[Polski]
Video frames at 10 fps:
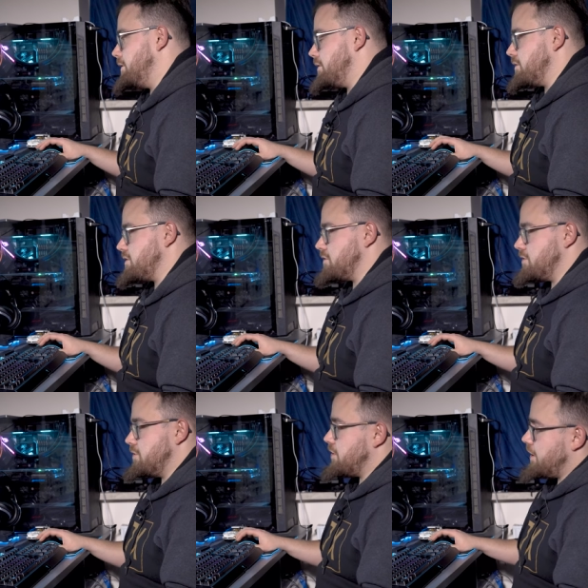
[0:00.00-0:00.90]
To, co
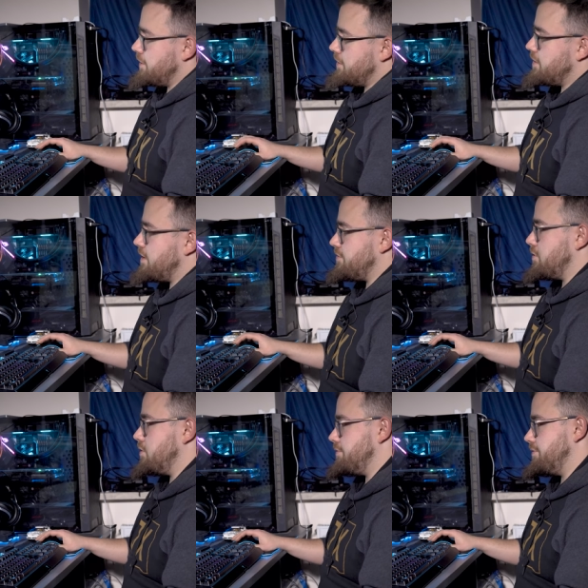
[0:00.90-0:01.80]
dzisiaj,
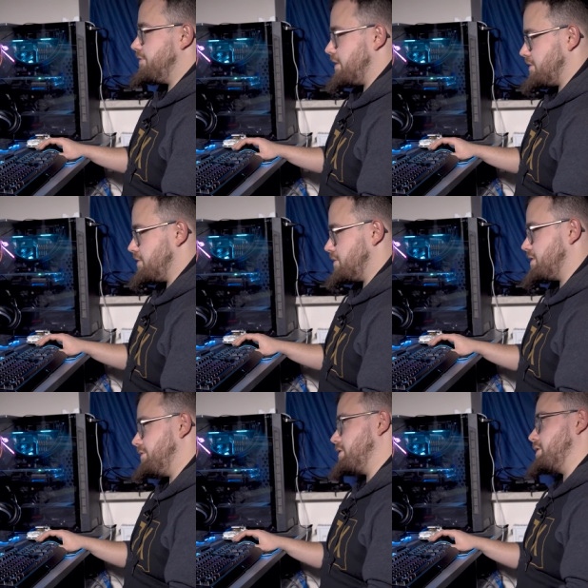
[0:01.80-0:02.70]
niedawno w
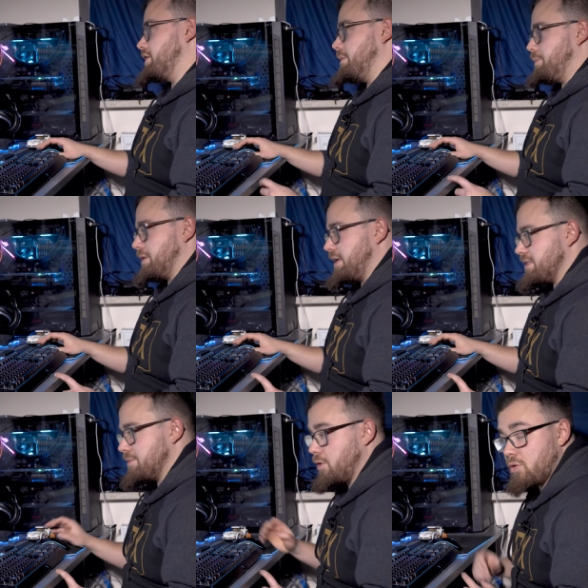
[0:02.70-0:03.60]

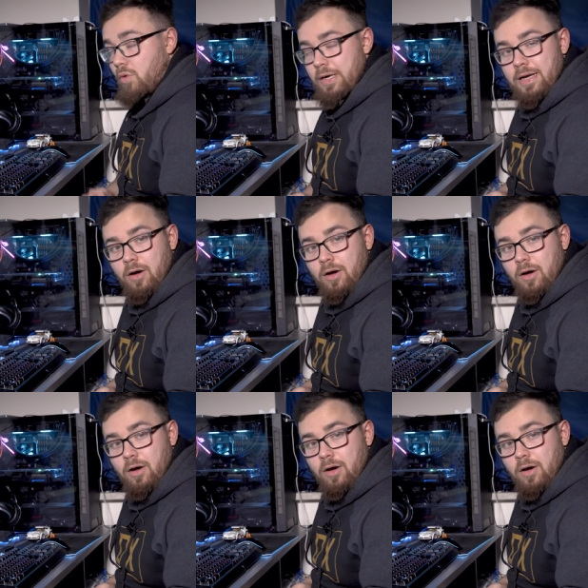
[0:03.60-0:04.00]
2015 roku